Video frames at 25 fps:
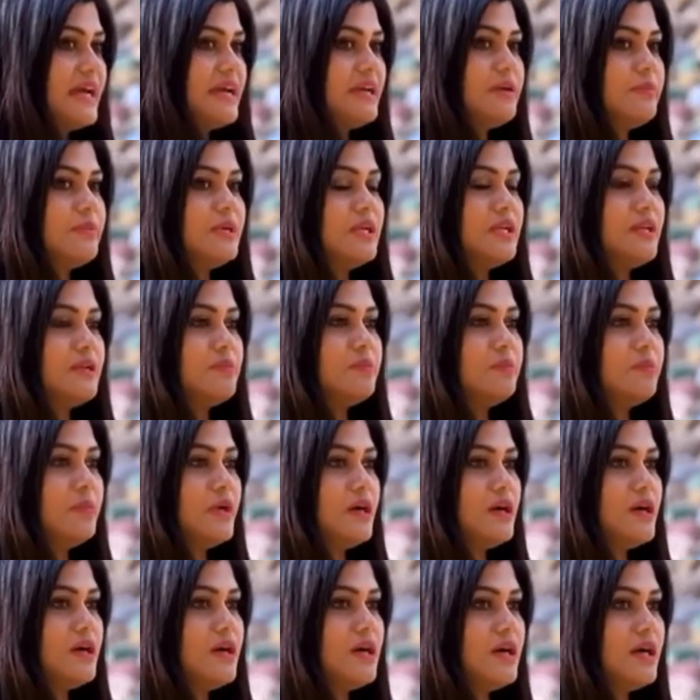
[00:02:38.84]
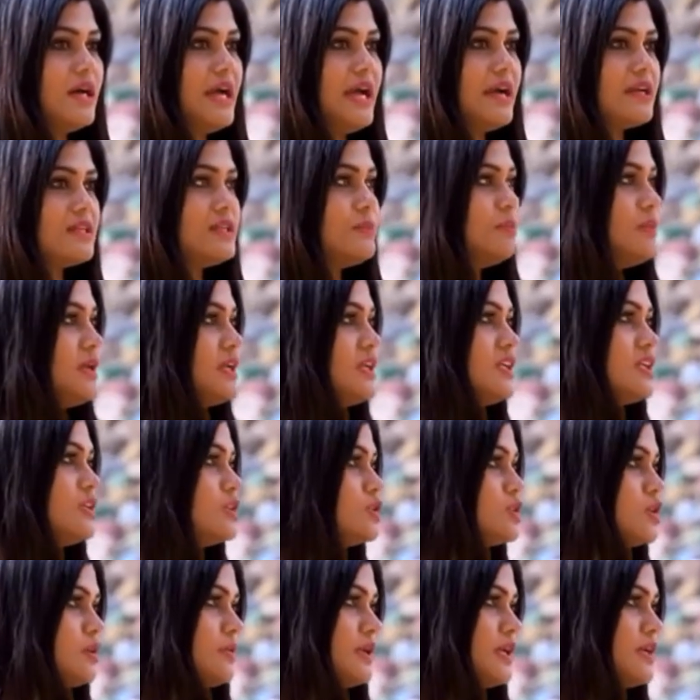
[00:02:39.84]
যে একেবারে একটা
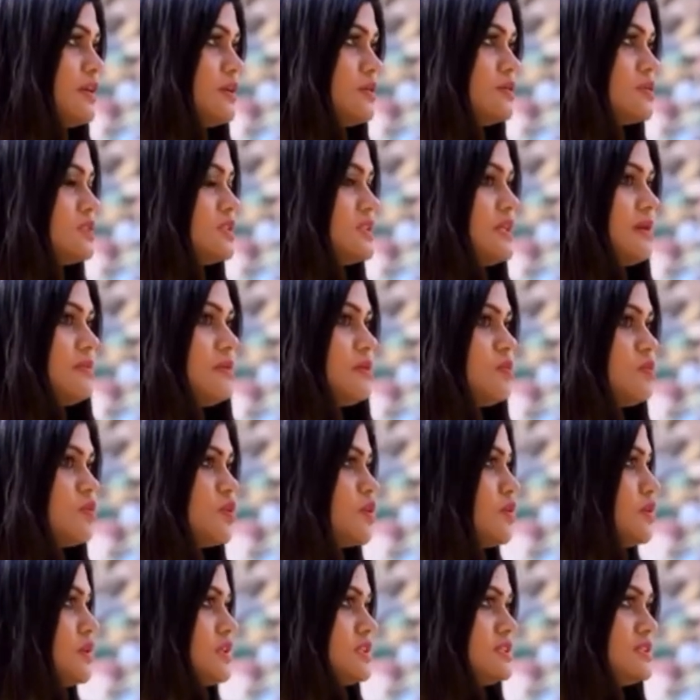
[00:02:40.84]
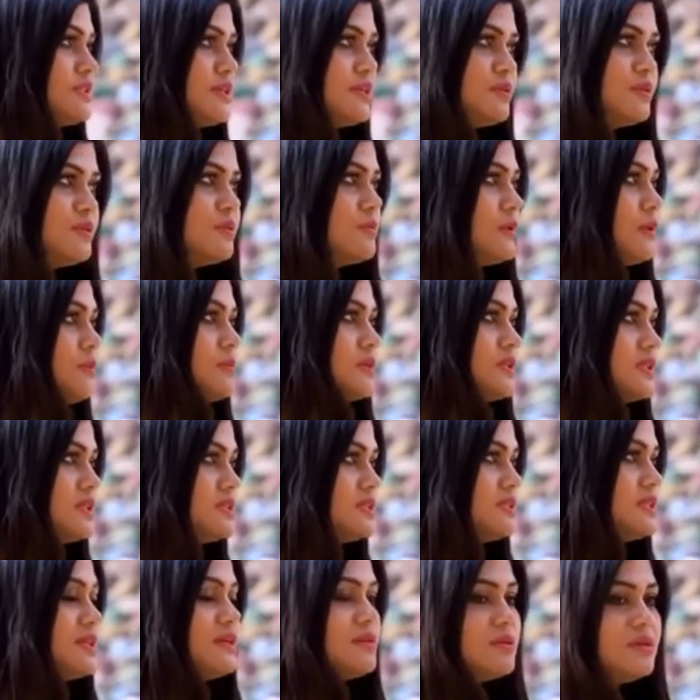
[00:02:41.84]
প্যানেলই সবাই ইয়ে করছে আমার মনে হয় না যে কেউ ওইভাবে
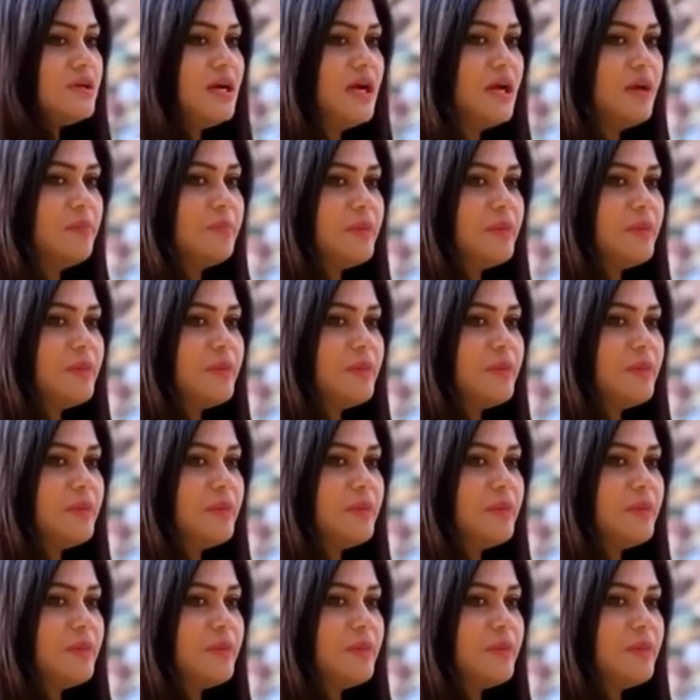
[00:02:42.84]
দিয়েছে কারণ